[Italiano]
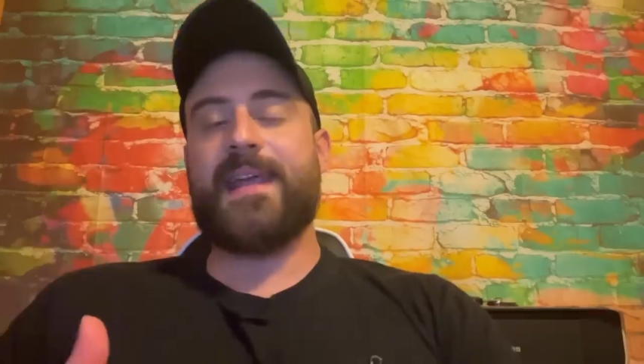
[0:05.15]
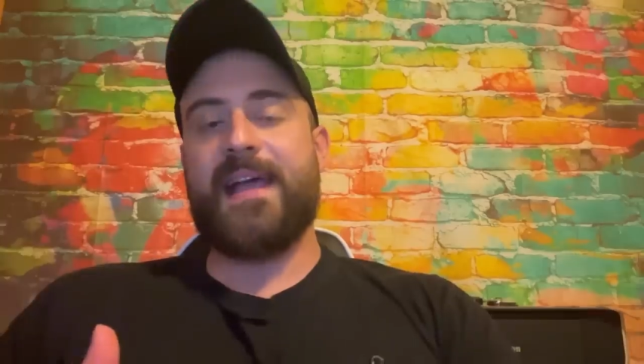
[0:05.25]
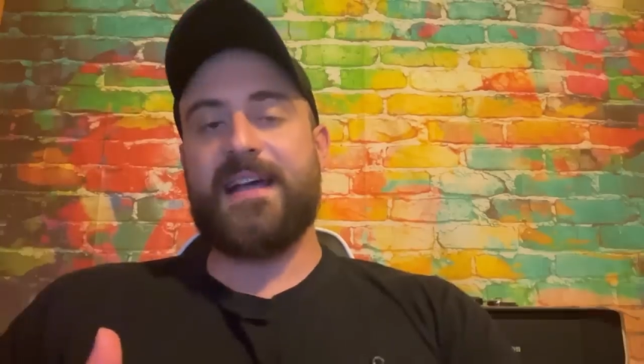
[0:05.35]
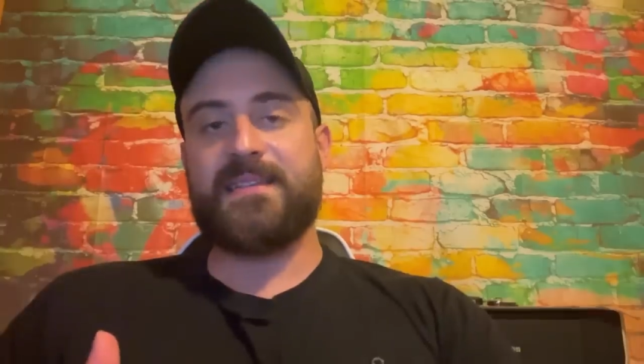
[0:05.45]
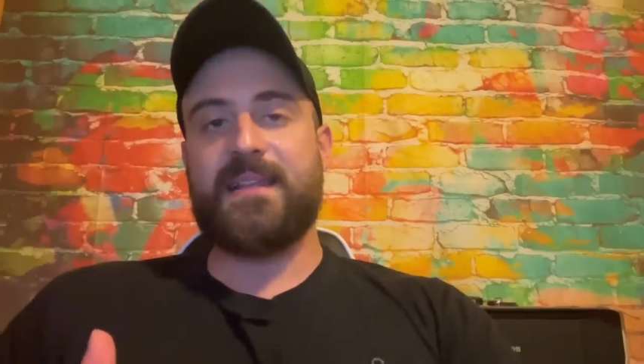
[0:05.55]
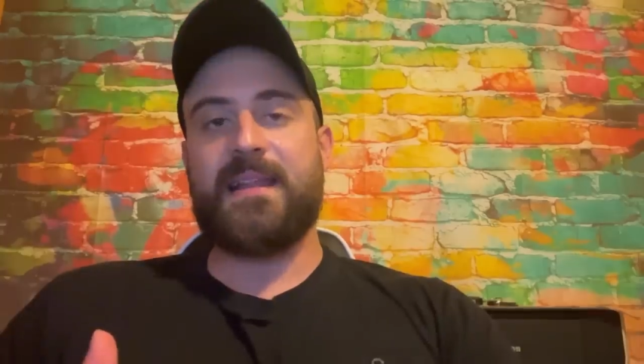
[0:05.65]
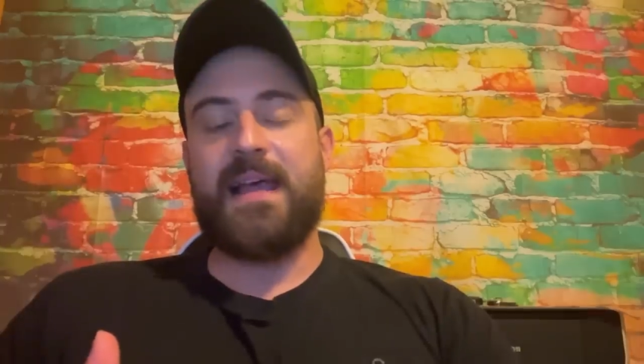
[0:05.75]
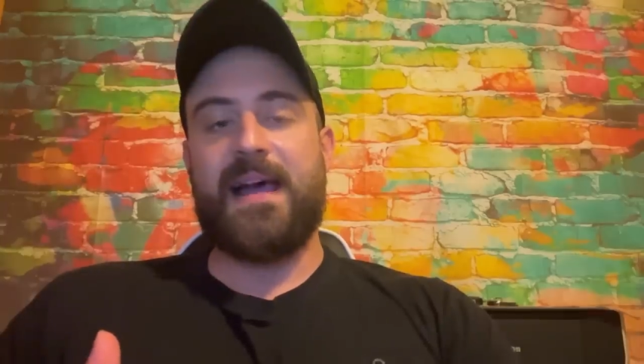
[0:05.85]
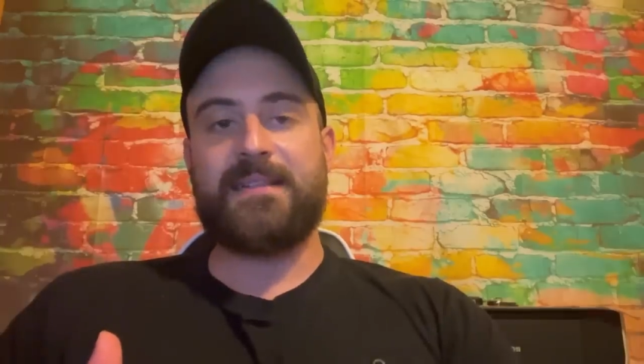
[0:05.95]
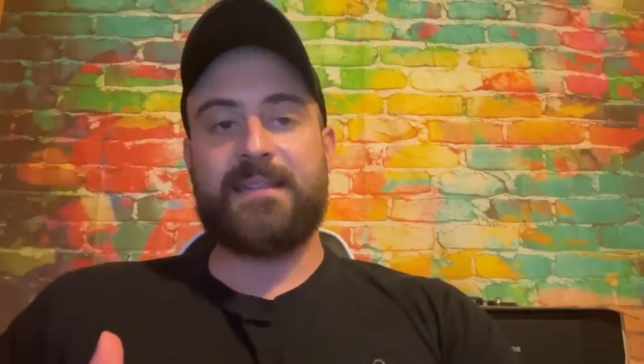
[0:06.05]
in casa degli
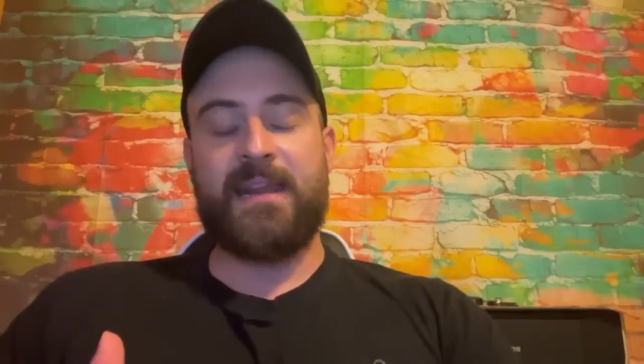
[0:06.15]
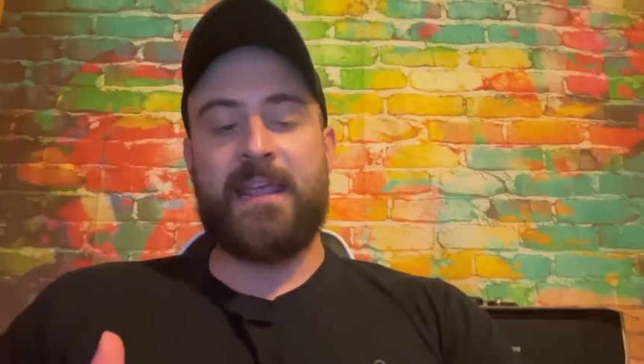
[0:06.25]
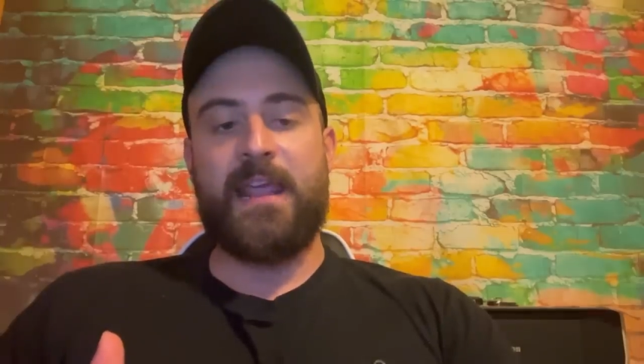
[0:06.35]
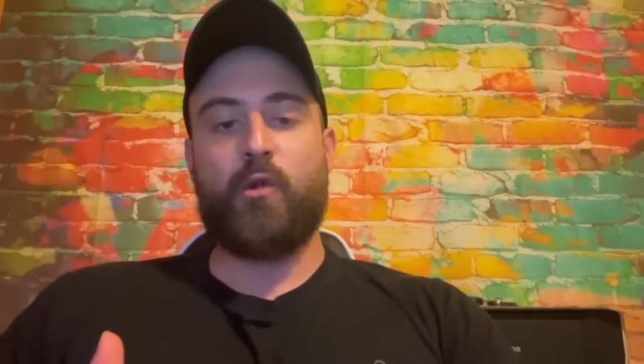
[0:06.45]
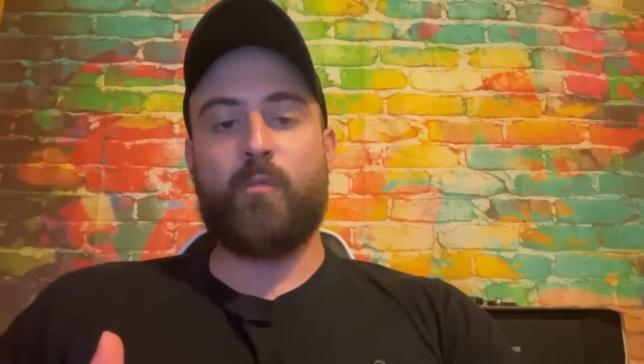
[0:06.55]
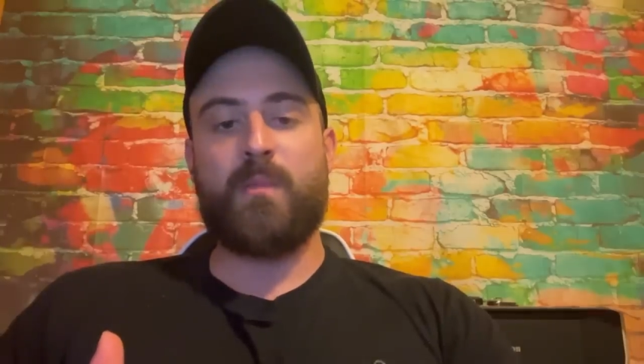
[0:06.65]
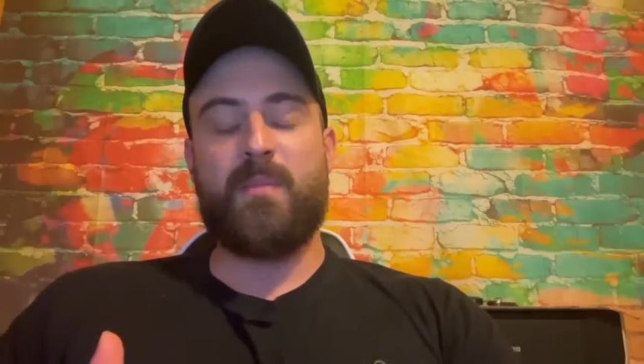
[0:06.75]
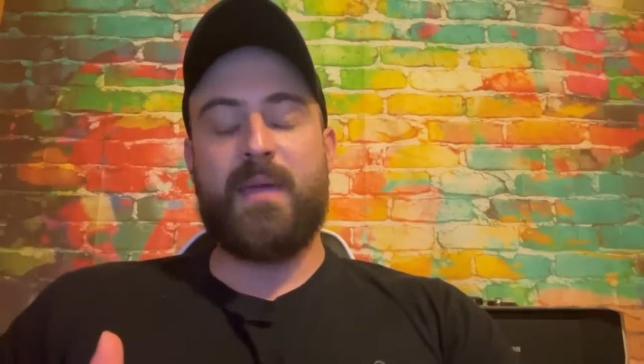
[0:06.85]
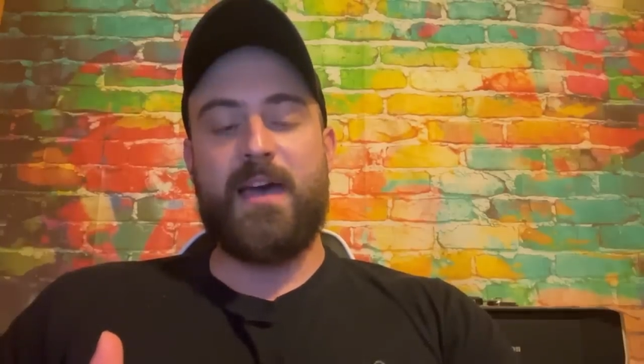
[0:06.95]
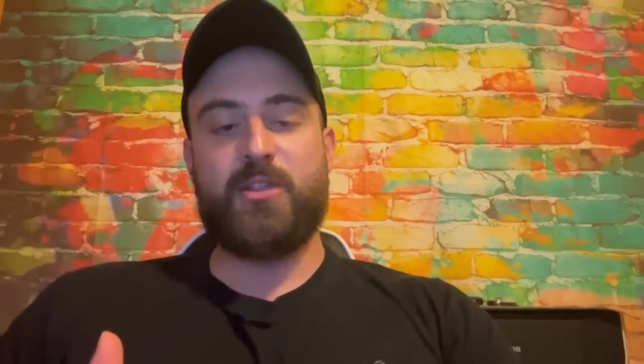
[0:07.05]
altri e non mi
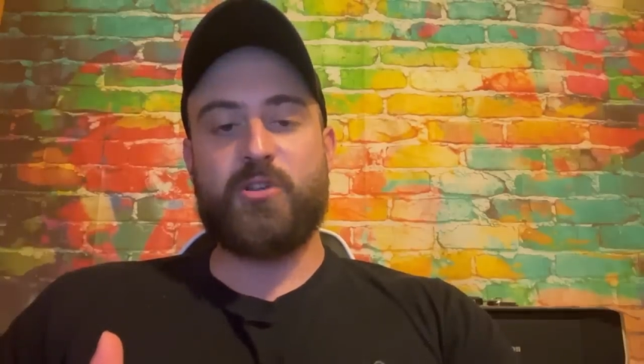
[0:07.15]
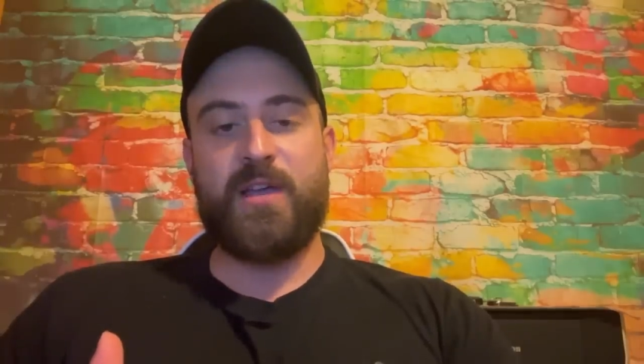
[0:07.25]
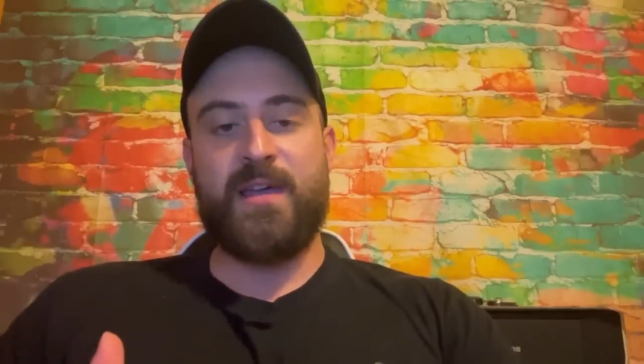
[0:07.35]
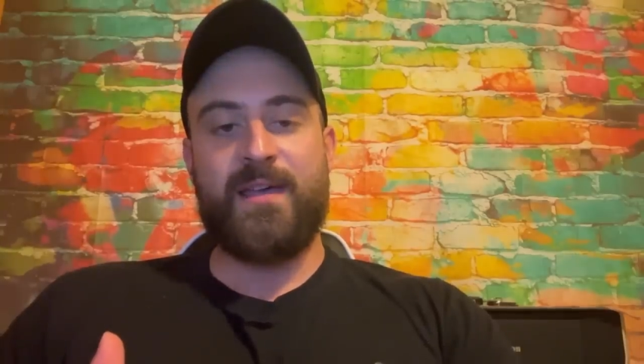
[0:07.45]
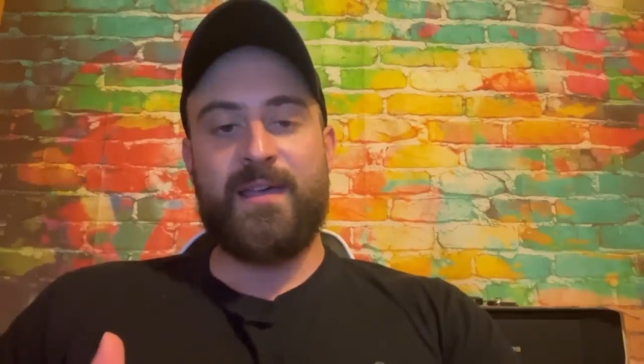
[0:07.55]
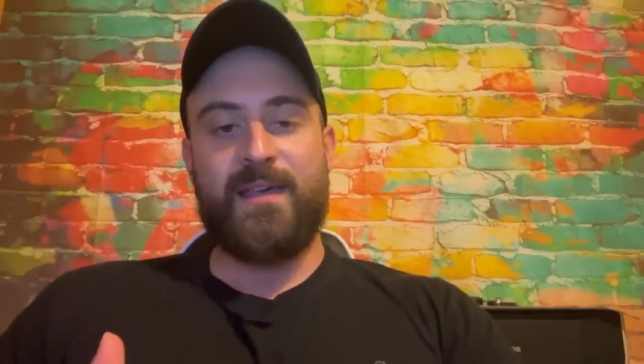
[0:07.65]
piace